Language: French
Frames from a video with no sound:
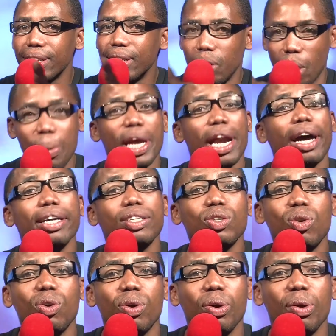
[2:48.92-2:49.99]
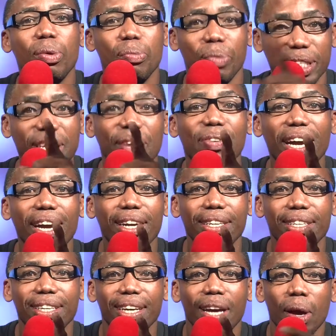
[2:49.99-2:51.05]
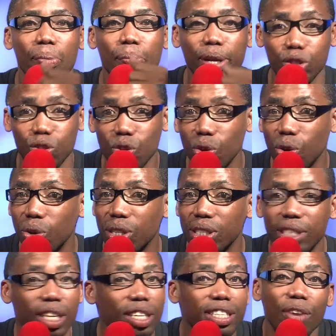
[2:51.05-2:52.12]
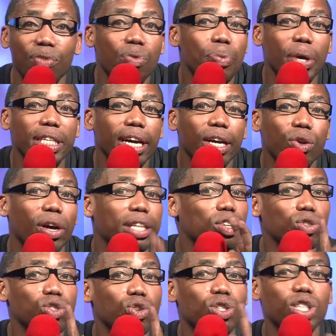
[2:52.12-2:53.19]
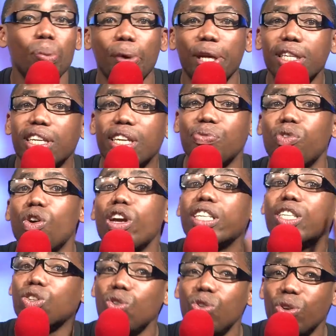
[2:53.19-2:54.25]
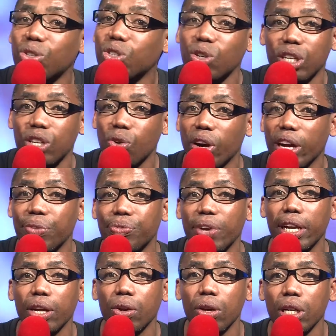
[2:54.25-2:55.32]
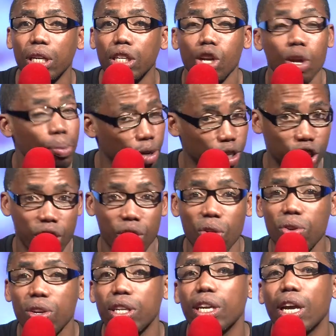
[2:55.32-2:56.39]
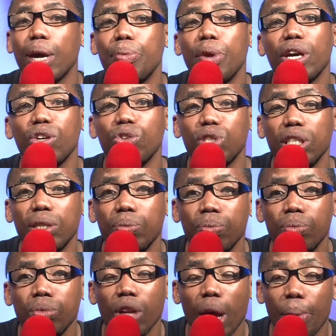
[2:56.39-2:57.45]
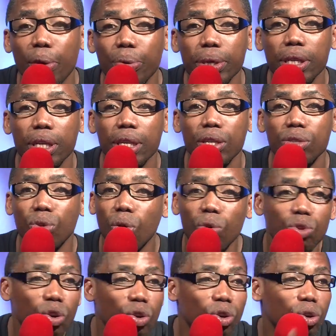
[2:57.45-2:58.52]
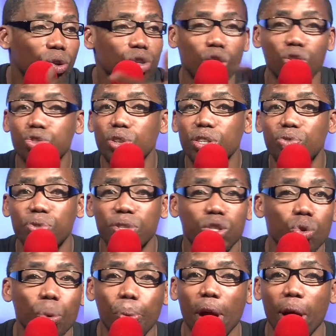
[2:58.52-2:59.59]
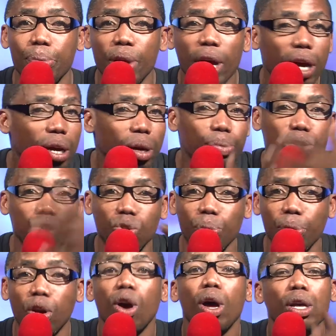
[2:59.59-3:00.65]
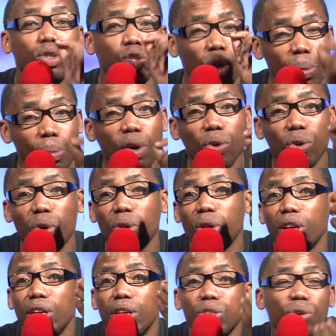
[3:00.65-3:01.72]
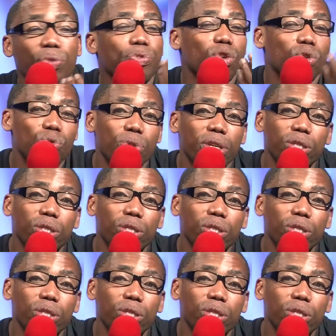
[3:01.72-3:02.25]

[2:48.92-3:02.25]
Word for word: mais il a raison. Mais c'est vrai. Parce que ça ne veut pas dire que, attention, j'ai pas dit qu'il faut exclure ceux qui n'ont rien fait à l'école. Hein. Mm. Moi, j'ai un oncle qui a bien réussi. Eh ben oui. Donc euh, aujourd'hui, il vit super bien parce que bon, seulement que, euh, sauf que lui,